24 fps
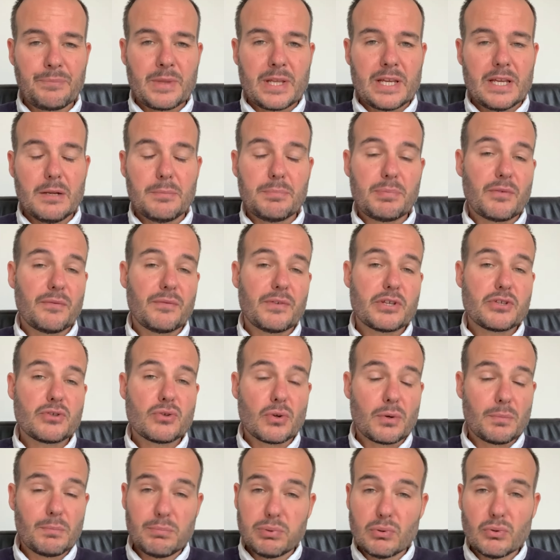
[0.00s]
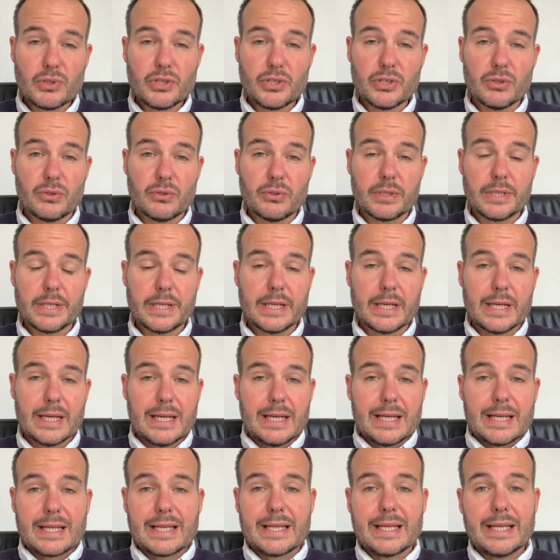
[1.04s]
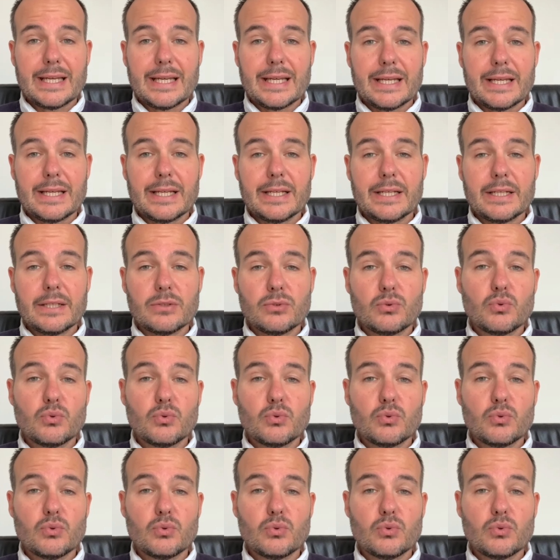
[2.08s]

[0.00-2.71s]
il professor Burioni che eh,